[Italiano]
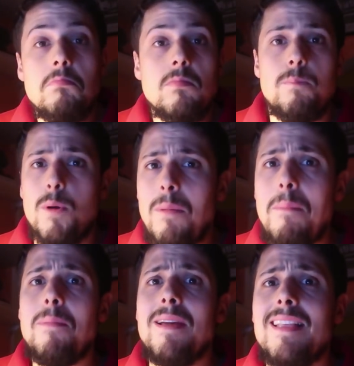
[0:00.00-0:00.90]
mm,
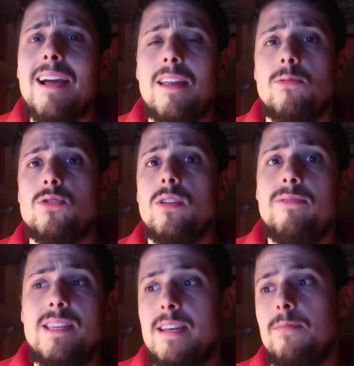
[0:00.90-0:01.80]
probabilmente anche una questione
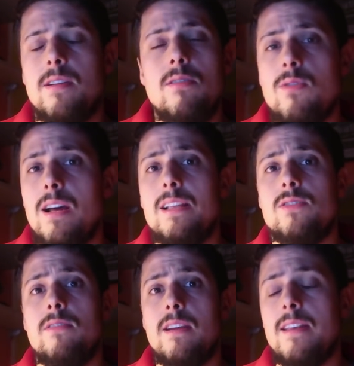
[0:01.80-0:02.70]
fisica perché comunque
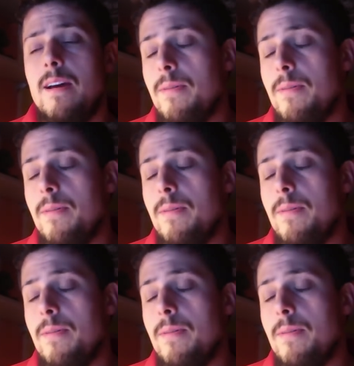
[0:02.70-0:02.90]
Lazio veniva dalla